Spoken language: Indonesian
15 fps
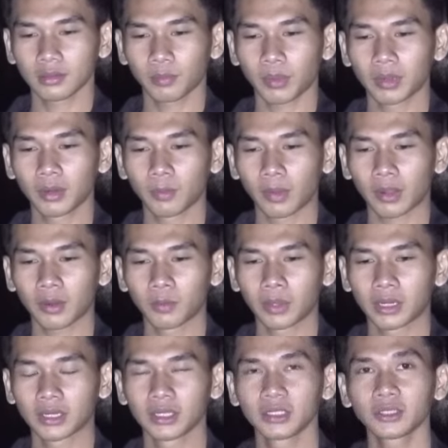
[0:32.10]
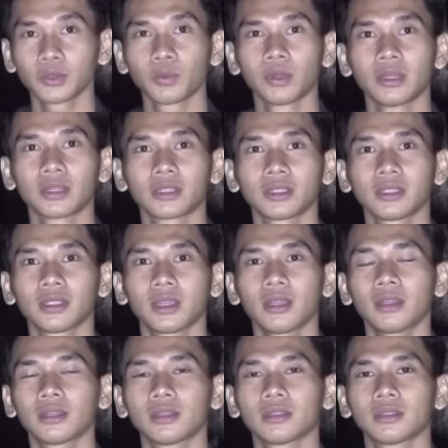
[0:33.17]
pada malam hari ini sebenarnya ya
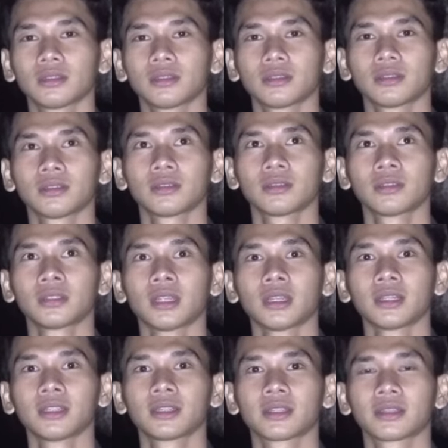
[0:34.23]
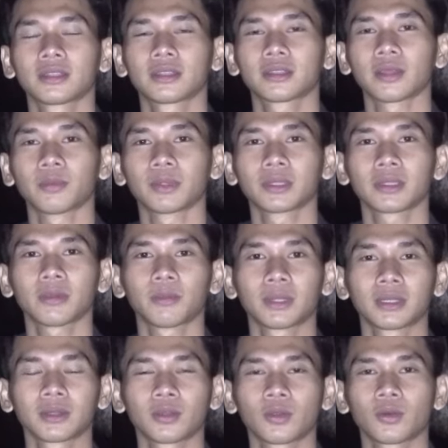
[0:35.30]
dari
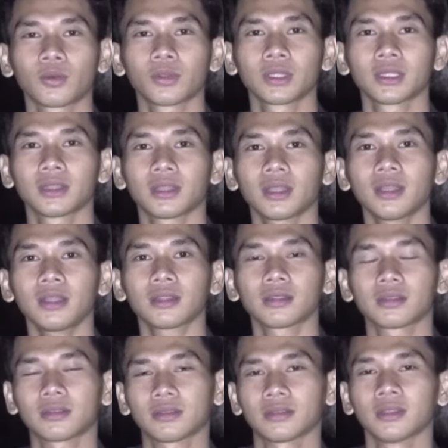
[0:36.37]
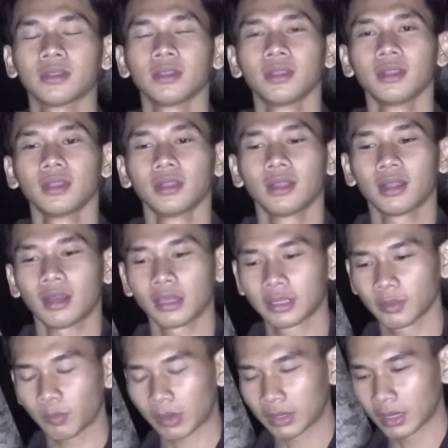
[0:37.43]
teman-teman kru kita lagi
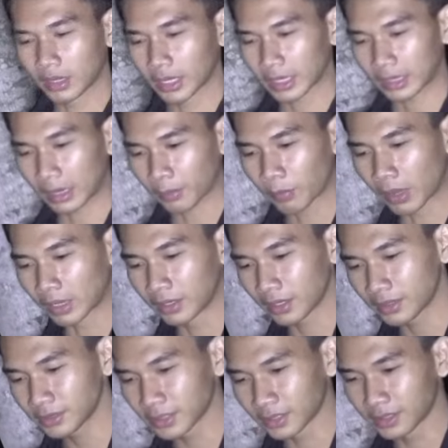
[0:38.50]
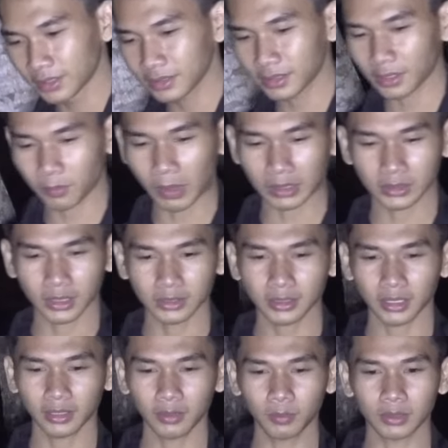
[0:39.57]
pada nggak enak badan jadi terpaksa
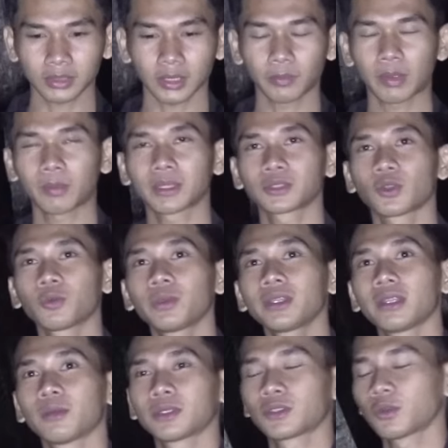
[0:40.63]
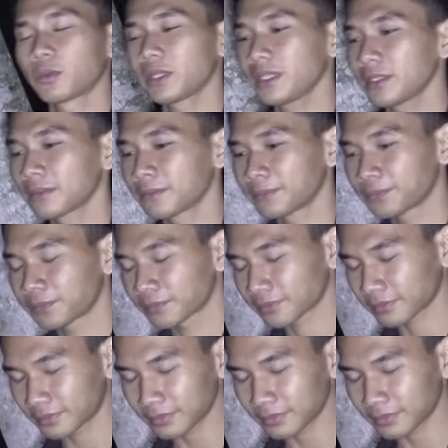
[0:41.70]
saya bersama Mas Taufik ya Mas Taufik iya